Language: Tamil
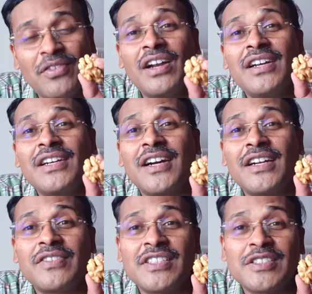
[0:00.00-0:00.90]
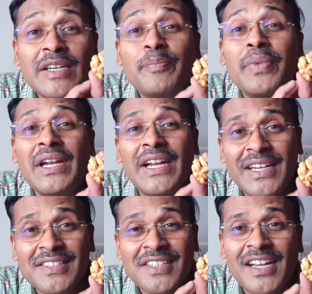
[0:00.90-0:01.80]
வால்நட் கான்ஃபரன்ஸ் இப்போ
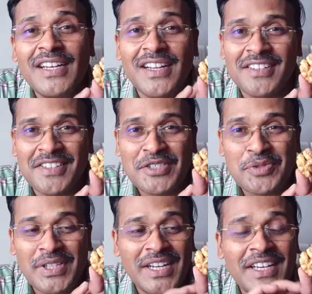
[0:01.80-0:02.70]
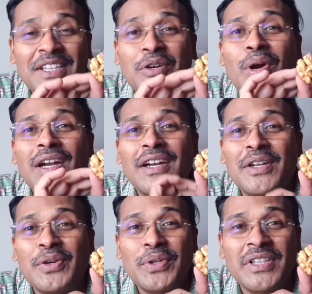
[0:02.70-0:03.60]
லேட்டஸ்ட்டாக என்ன ரிசர்ச் வந்திருக்கு இந்த வால்நட்
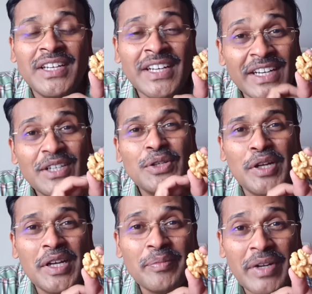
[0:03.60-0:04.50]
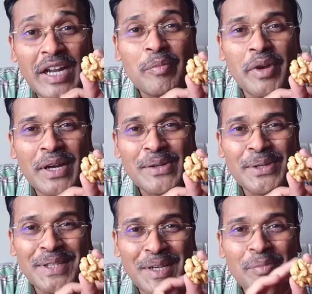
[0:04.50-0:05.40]
குறித்து இதோட நன்மைகள்
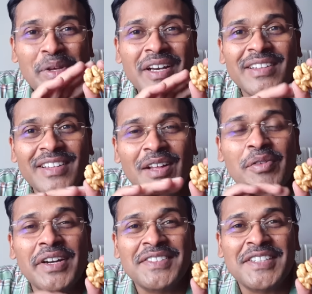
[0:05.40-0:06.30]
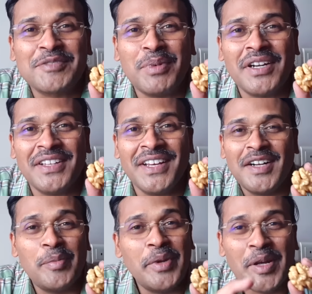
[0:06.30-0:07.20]
குறித்து அப்படிங்கிறத தான் அவங்க டிஸ்கஸ் பண்ணுறது
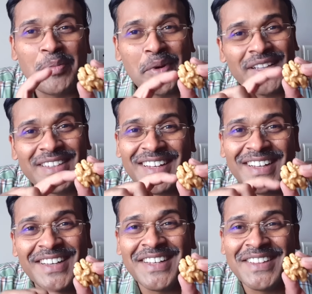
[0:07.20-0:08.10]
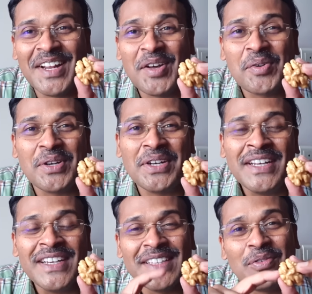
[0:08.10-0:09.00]
அப்படின்னா பார்த்துக்கங்க எந்த அளவுக்கு
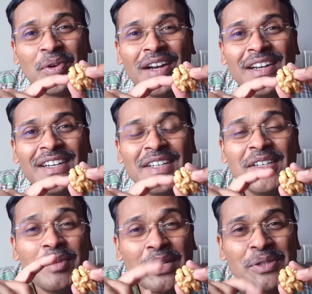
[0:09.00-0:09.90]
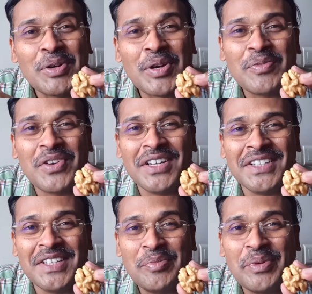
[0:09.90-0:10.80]
இந்த வால்நட்டு மருத்துவ குணம்
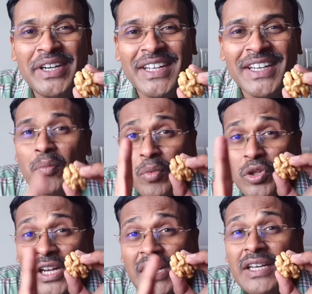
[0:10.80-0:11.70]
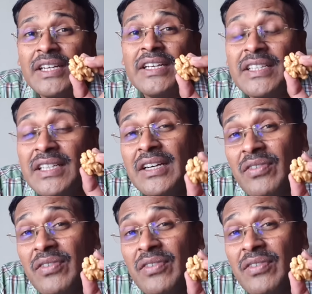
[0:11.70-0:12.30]
வாய்ந்தது அப்படின்ட்டு முதல்ல இந்த